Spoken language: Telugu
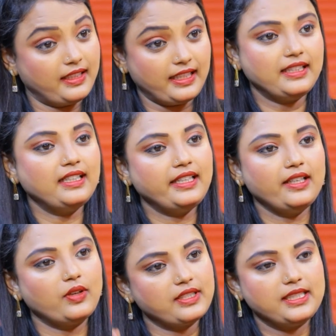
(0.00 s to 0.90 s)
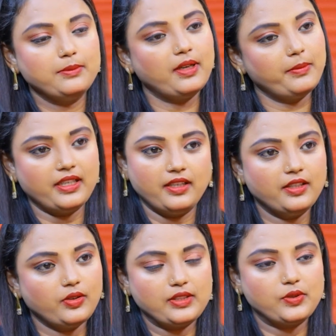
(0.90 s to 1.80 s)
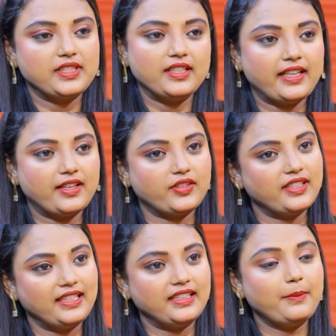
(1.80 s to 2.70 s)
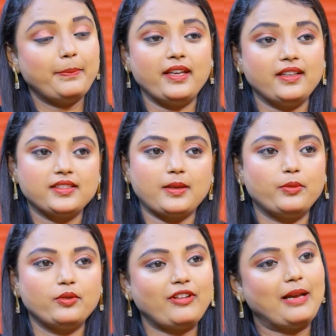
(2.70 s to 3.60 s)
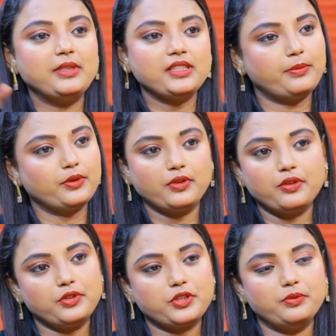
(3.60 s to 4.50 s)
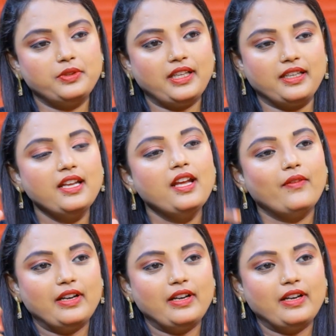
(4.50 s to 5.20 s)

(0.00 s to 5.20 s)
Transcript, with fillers: లేదంటే ఒక సినిమా మీరు అన్నట్టు అసోసియేట్ డైరెక్టర్ ఏదైనా పేరెంట్స్ సపోర్ట్ ఫ్యామిలీ సపోర్ట్ కూడా కొంచెం ఉండాలి hmm.